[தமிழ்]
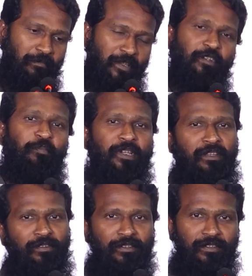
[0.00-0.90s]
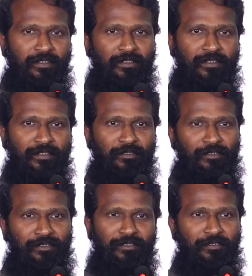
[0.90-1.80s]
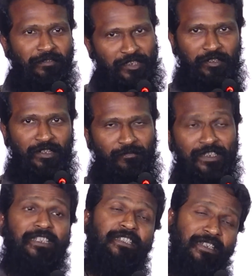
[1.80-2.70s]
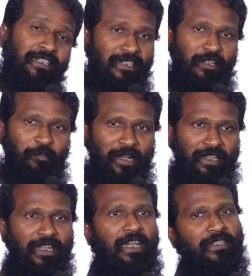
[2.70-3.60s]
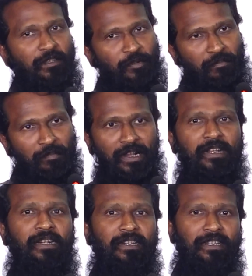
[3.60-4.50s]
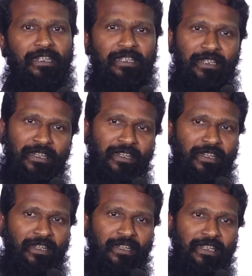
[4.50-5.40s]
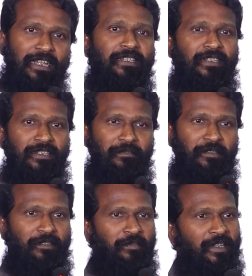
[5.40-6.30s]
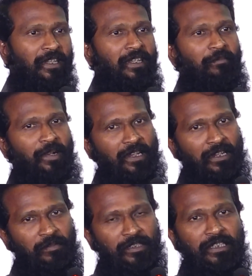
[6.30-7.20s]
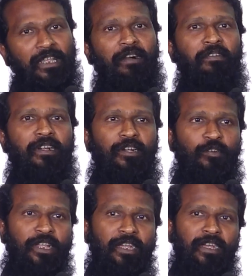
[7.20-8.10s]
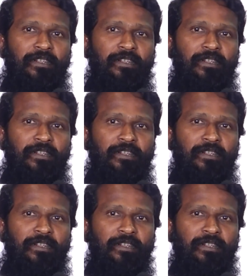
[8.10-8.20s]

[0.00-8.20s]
மிகப்பெரிய ஒரு ஒரு விஷயம் ஃபஸ்ட்டுன்னு நான் பார்க்குறேன் அதுக்கப்புறம் மக்கள் இதை ஏற்றுக்கிட்ட விதம் மக்கள் வந்து இதை அவங்களுடைய